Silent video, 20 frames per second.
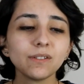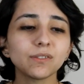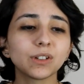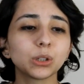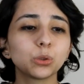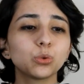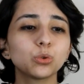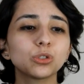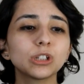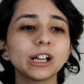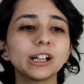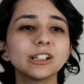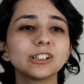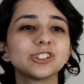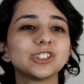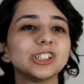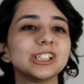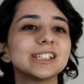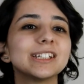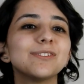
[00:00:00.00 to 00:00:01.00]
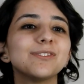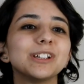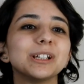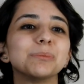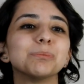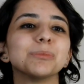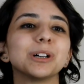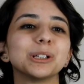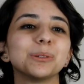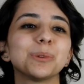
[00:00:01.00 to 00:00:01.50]
Ve güzel çizgi
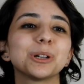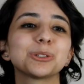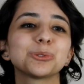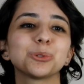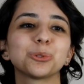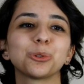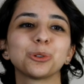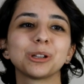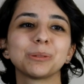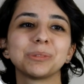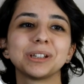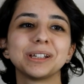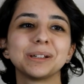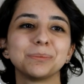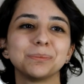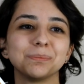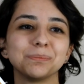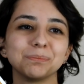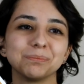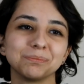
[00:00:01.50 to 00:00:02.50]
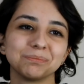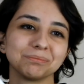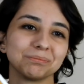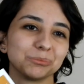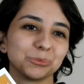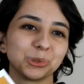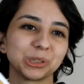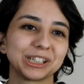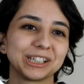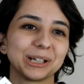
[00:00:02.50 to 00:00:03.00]
film animasyon olabilir
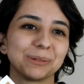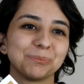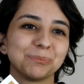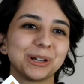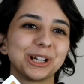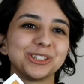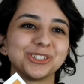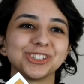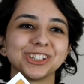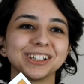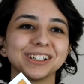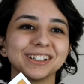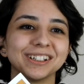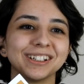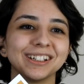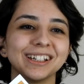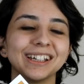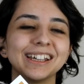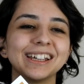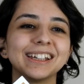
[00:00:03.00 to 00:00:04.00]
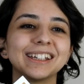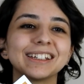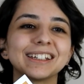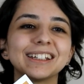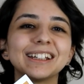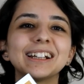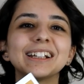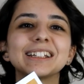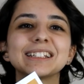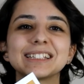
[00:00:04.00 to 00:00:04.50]
bu kitap bence. Vardır.
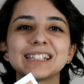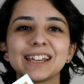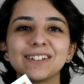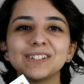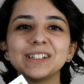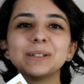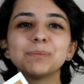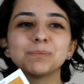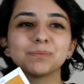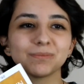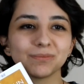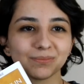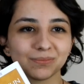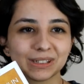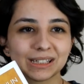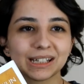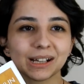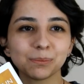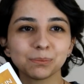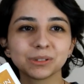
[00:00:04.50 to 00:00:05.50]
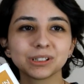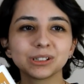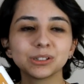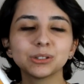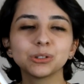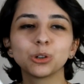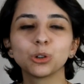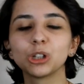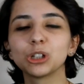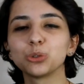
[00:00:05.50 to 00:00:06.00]
Genelde yani. sevdiğim
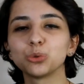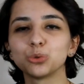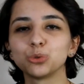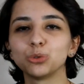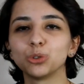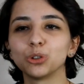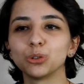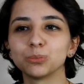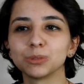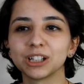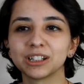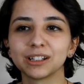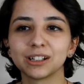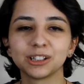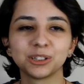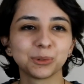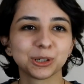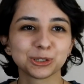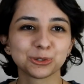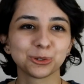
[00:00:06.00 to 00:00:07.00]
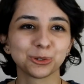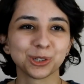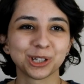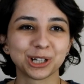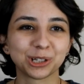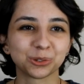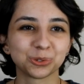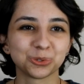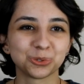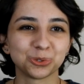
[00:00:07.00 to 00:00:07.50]
kitapları öyle düşünüyorum zaten. Animasyon
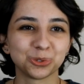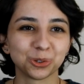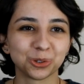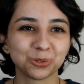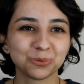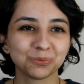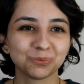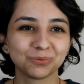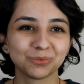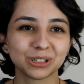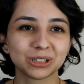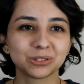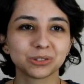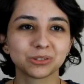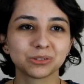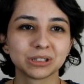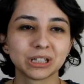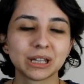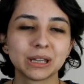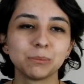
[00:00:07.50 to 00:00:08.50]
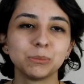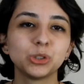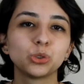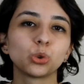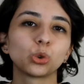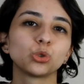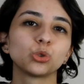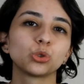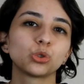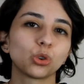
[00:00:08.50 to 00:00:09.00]
olarak düşünüyorum. Ve bir
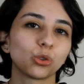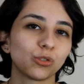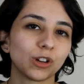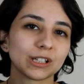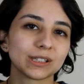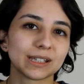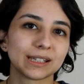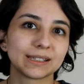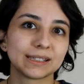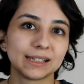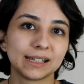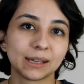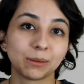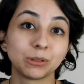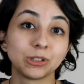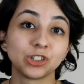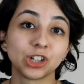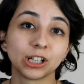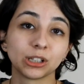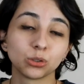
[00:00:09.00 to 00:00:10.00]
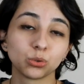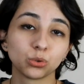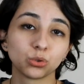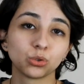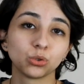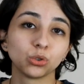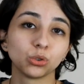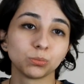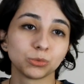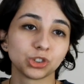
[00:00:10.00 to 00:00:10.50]
çocuğu çok fazla etkileyebileceğini
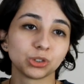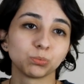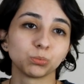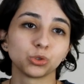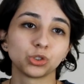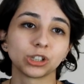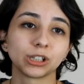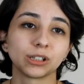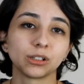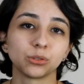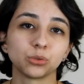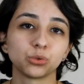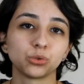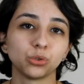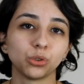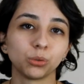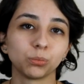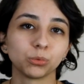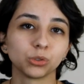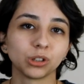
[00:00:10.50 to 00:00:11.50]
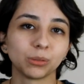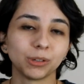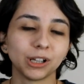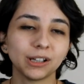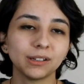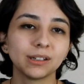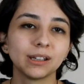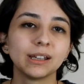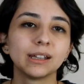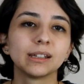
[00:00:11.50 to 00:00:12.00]
düşündüğüm için bu şekilde düşünüyorum
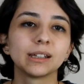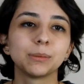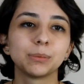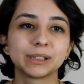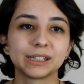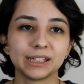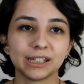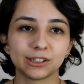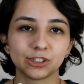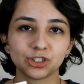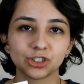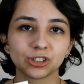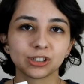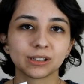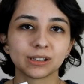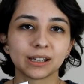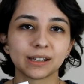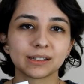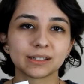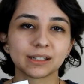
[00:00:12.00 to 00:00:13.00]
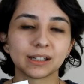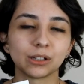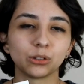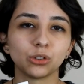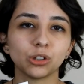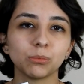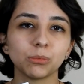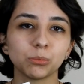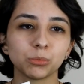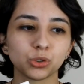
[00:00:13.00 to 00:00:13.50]
muhtemelen. Tabii ki yetişkin de
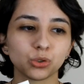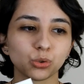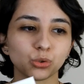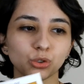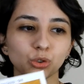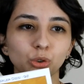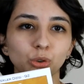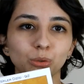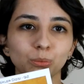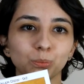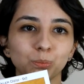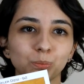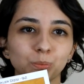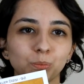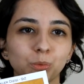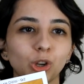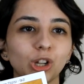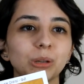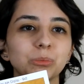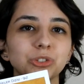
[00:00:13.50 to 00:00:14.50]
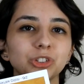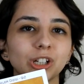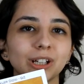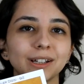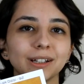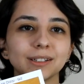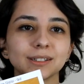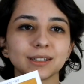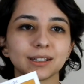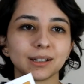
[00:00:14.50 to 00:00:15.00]
etkileniyor ama bir çocuğu böyle bir
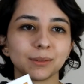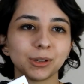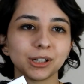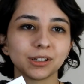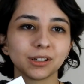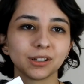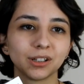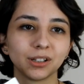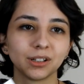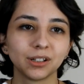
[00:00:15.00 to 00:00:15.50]
şeyle etkilemek